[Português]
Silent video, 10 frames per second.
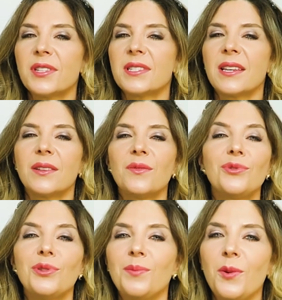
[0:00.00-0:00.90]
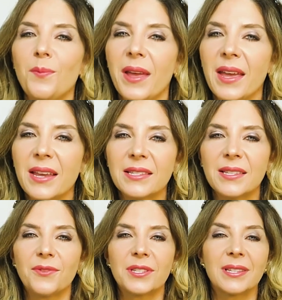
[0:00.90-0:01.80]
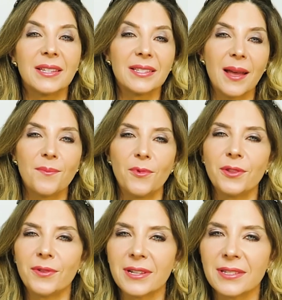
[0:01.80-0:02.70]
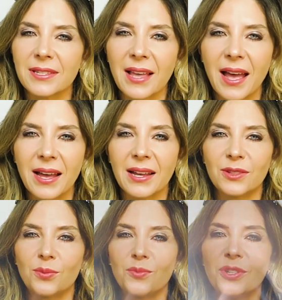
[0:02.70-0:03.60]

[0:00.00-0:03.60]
você não dormiu bem, se você está muito cansado,